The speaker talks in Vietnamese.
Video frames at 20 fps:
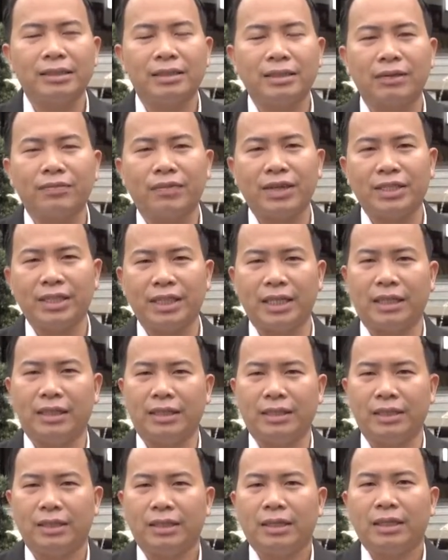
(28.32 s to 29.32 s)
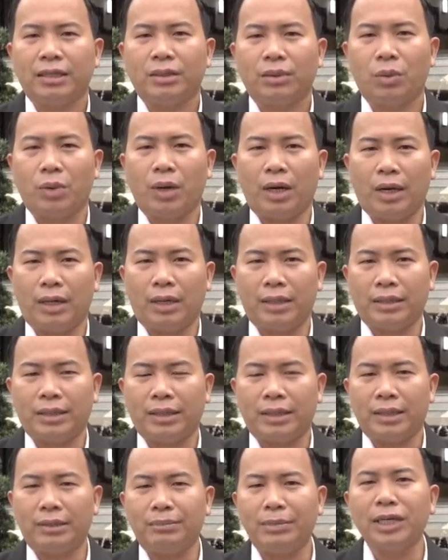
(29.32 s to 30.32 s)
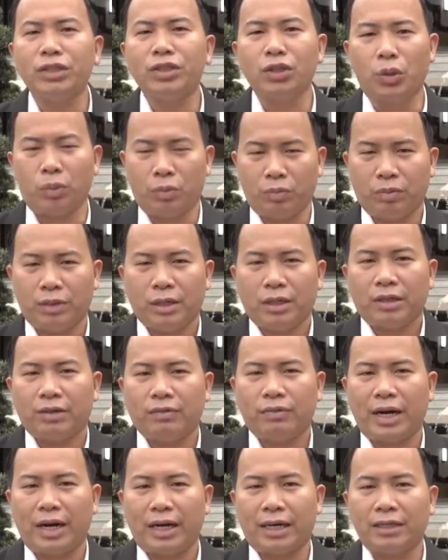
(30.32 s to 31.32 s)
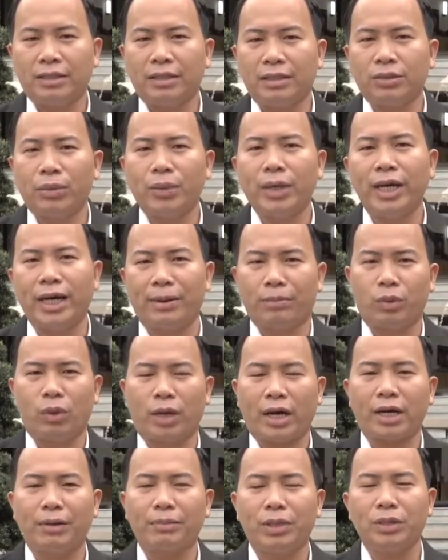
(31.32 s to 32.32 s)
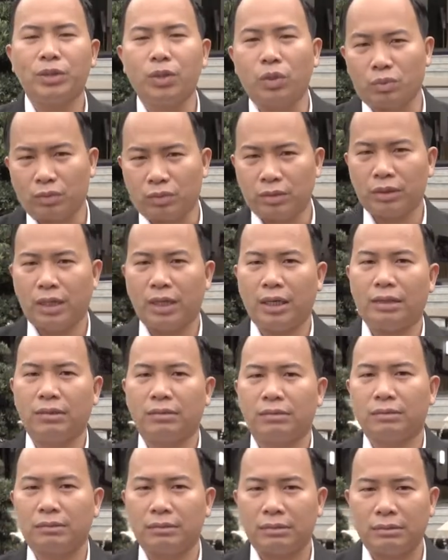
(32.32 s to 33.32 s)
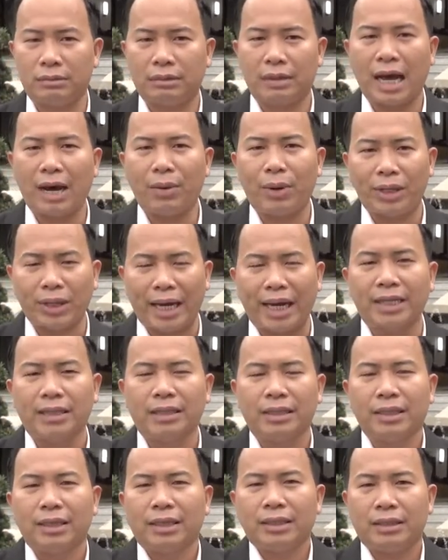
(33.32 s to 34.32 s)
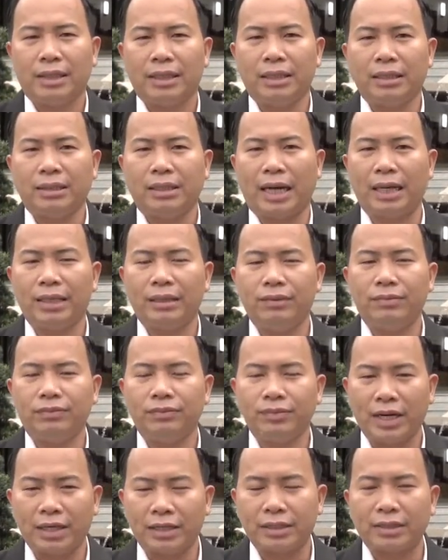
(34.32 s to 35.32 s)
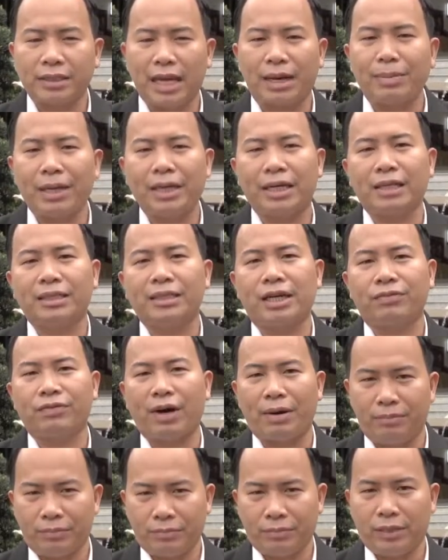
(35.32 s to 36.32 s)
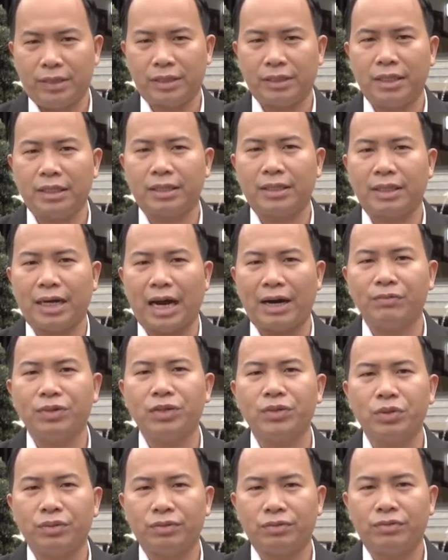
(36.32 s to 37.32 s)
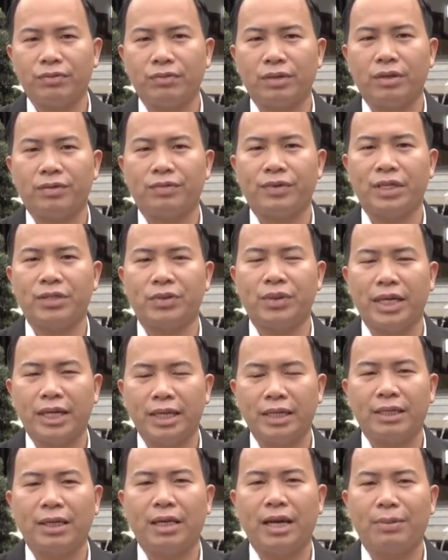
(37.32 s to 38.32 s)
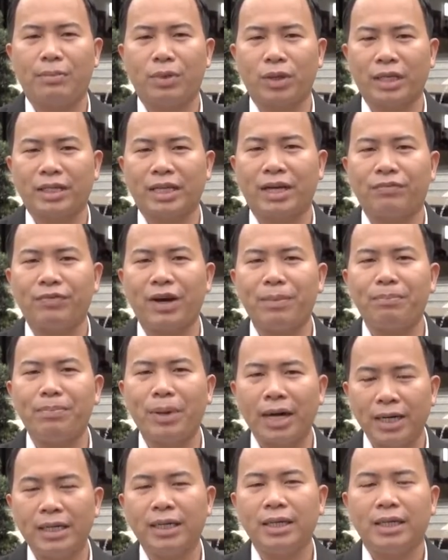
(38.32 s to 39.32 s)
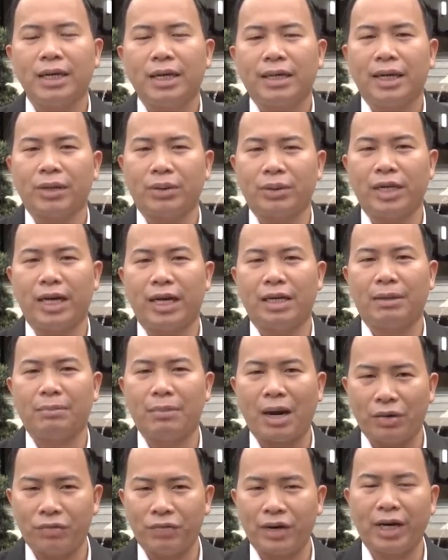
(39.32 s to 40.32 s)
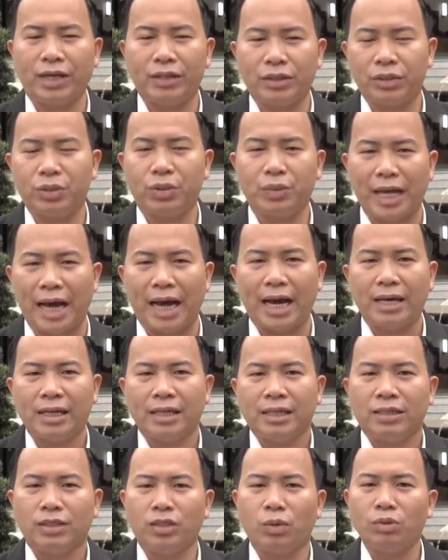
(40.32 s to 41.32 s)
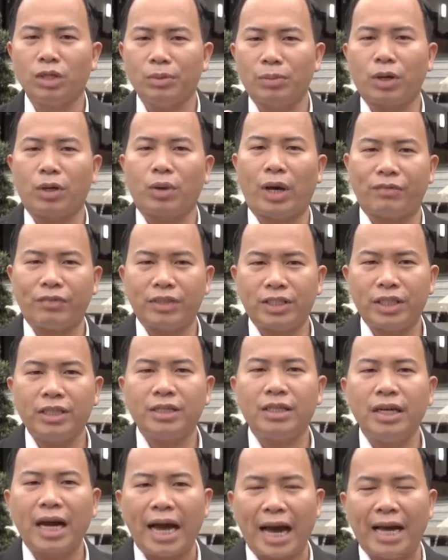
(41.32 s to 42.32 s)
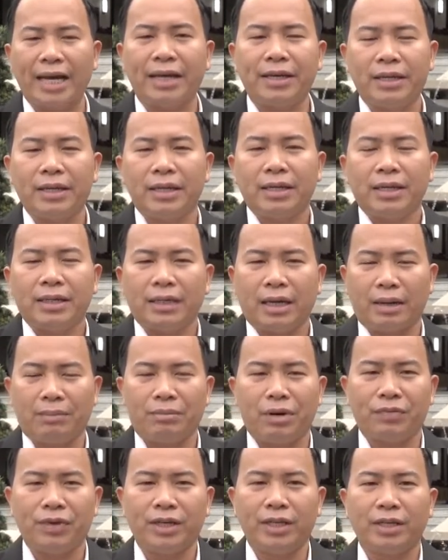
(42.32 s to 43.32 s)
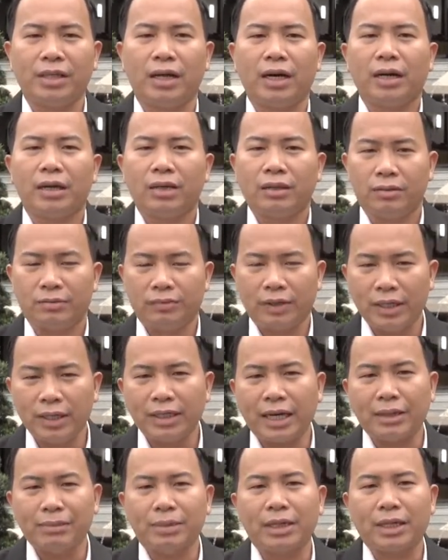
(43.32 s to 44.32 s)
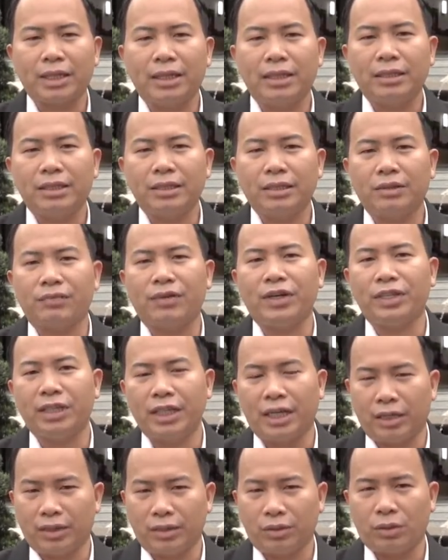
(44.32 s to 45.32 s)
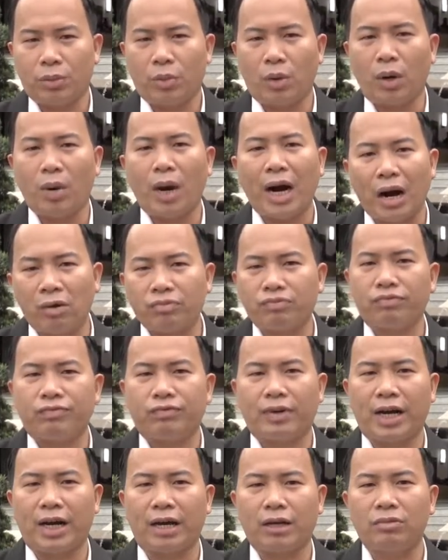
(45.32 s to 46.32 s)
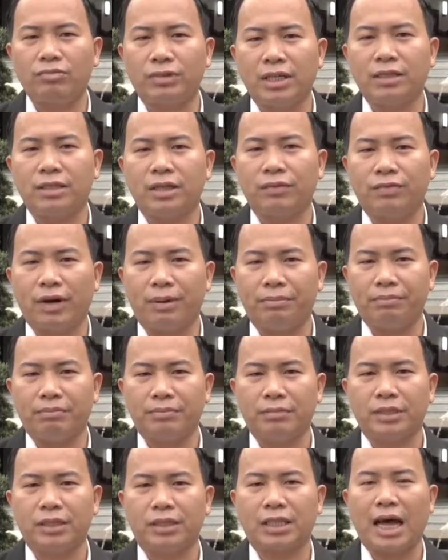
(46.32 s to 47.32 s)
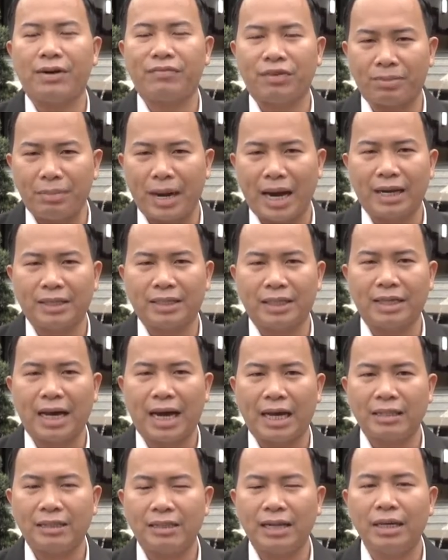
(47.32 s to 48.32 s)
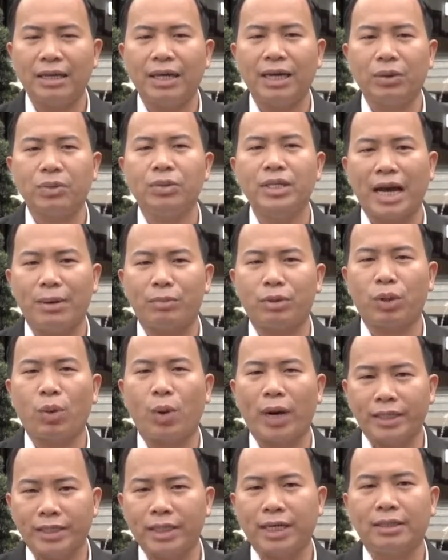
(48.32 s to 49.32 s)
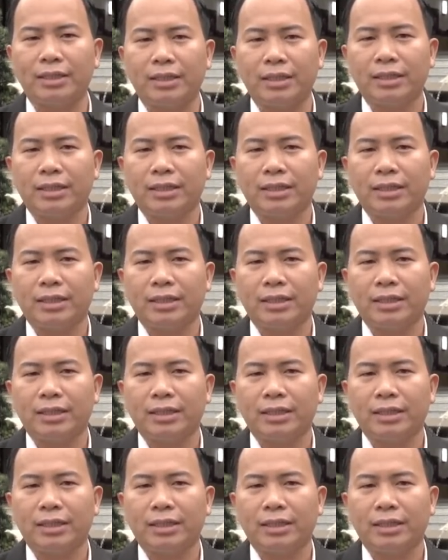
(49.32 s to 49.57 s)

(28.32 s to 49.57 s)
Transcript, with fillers: sự phát triển của cái biến chủng và cái sự nguy hiểm của các cái biến chủng đang hoành hành thì cái việc ra mắt cái sản phẩm xịt kháng virus Viraleze là một cái giải pháp mới để có thể là bảo vệ cho chúng ta giống như một cái loại vaccine thứ hai đó, bởi vì với cái sự phát triển của khoa học và công ty dược phẩm Starpharma thì đã nghiên cứu ra một cái hoạt chất